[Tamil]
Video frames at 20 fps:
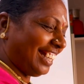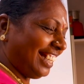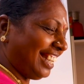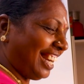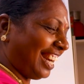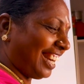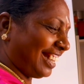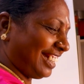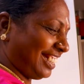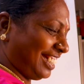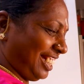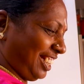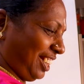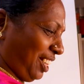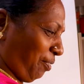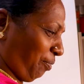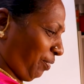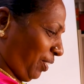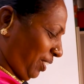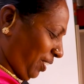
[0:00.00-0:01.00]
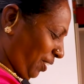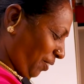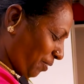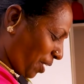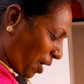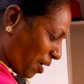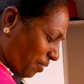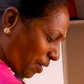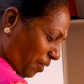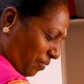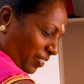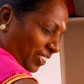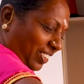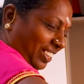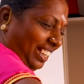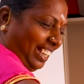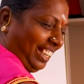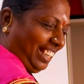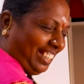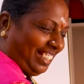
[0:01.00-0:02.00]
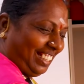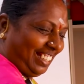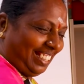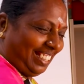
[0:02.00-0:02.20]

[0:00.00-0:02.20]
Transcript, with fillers: அது என்னடா சித்தி பொண்ணு மாமா பொண்ணு